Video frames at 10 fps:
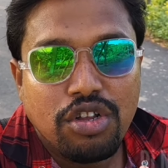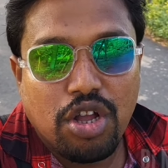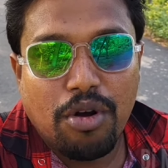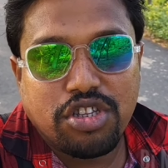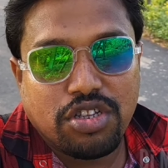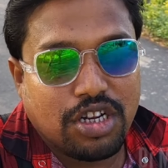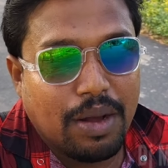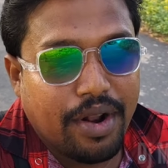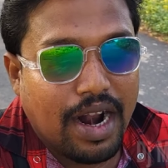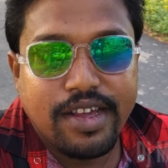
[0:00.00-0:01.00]
সমস্ত সেটা
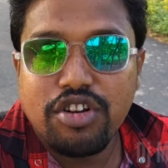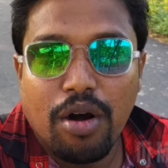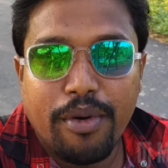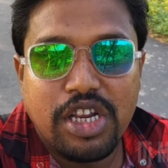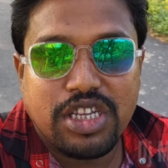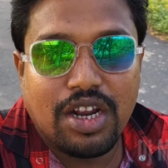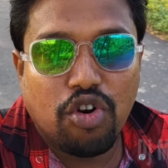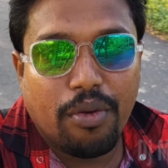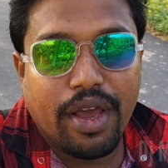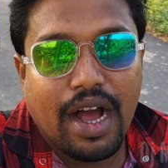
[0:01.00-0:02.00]
রানিং কম্পিটিশান
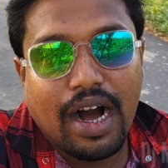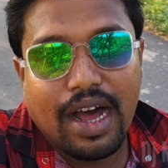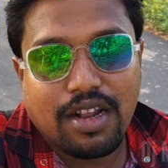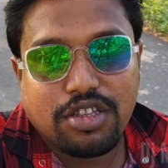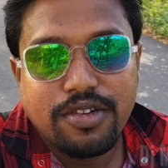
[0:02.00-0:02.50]
করবে আর